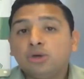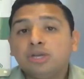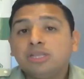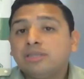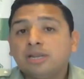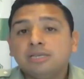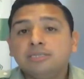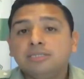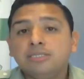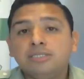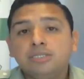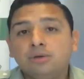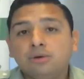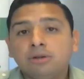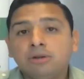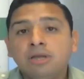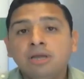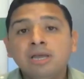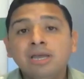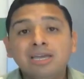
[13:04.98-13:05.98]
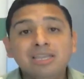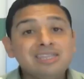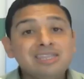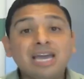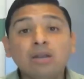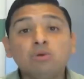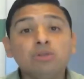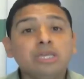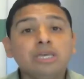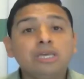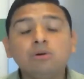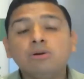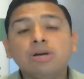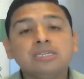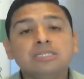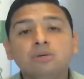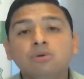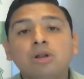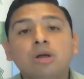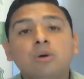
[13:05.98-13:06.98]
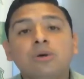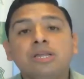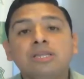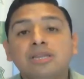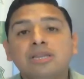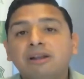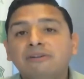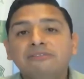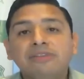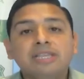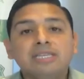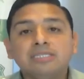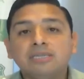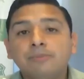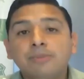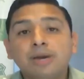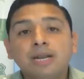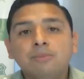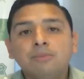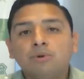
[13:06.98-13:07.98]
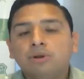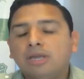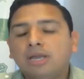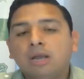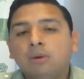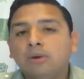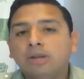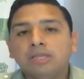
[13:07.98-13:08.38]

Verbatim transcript: si estoy en transición, ya no tengo que hacer una cuarentena el fin de semana porque